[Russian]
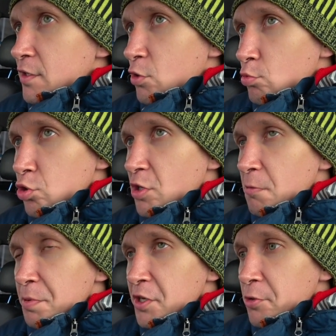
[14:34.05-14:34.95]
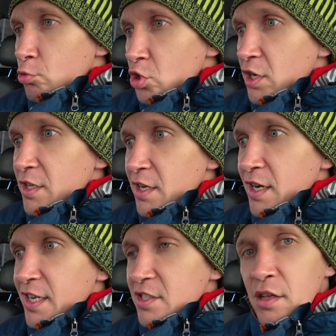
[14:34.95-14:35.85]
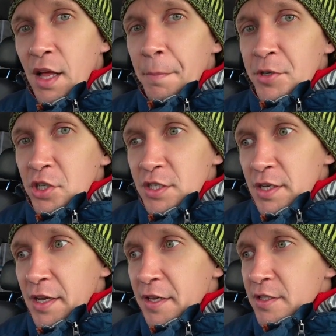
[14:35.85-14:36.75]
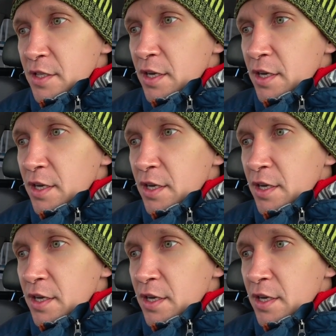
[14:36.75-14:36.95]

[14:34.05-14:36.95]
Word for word: о том, что кипите уже когда красная лампочка загорится,